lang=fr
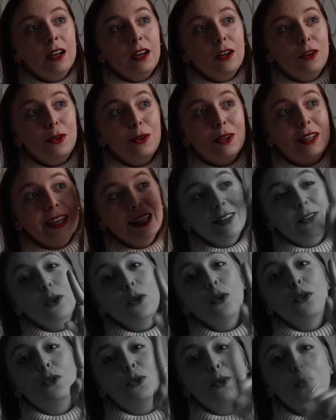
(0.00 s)
le
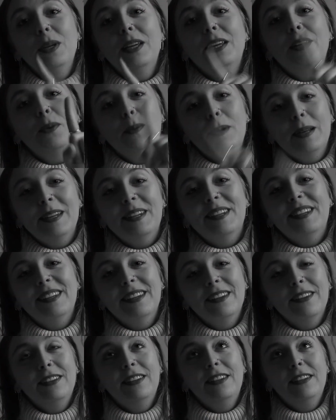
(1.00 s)
14 juillet
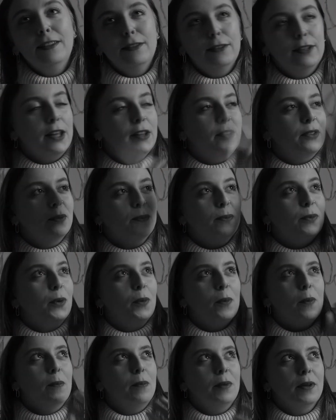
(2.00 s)
2017. Non,
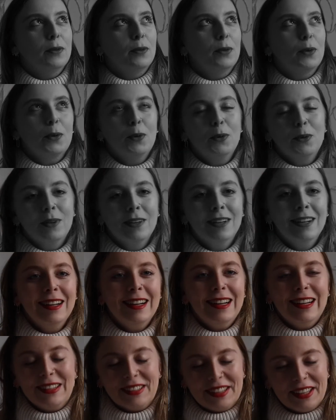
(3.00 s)
bien sûr que non.
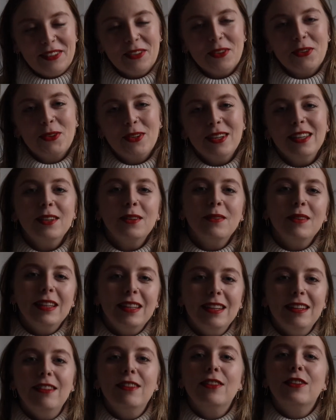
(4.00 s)
14 juillet
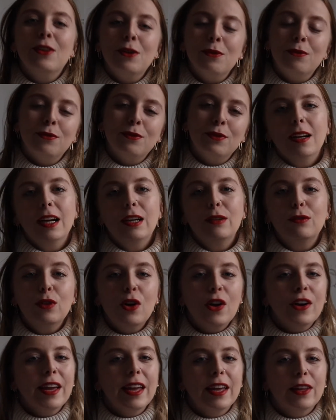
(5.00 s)
2019. Un
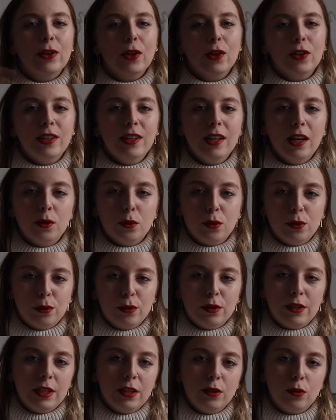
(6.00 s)
vlog est sorti à ce
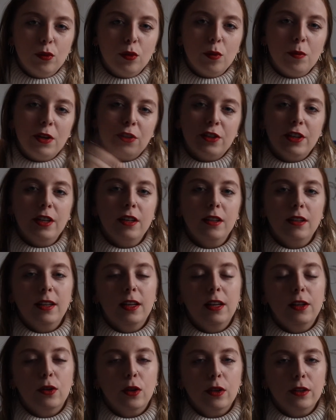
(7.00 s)
sujet sur ma chaîne.
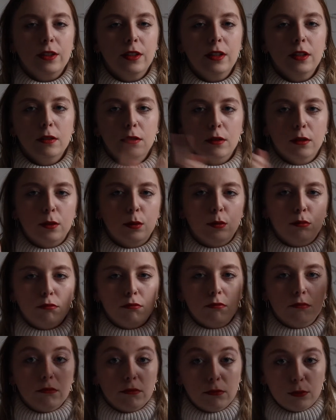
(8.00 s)
Il est sorti, euh,
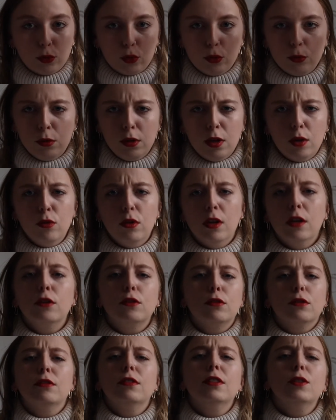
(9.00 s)
je me mets là ou là,
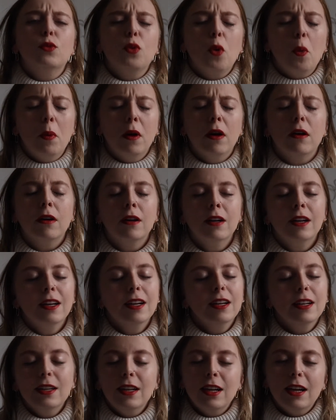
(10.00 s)
je sais toujours pas.
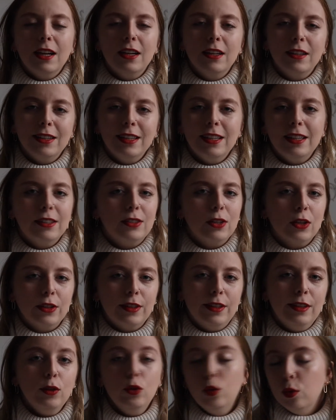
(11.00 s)
Euh, il est
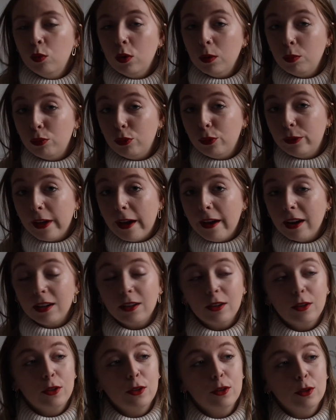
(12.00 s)
sorti deux mois plus tard
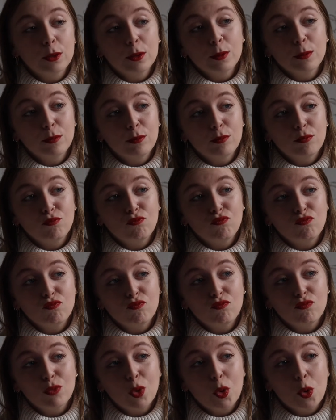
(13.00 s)

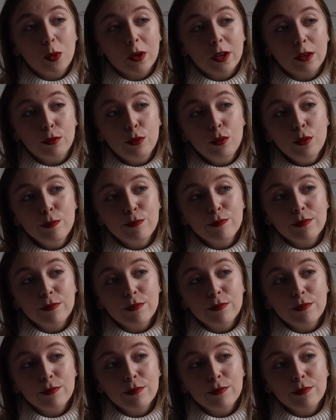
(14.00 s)
que prévu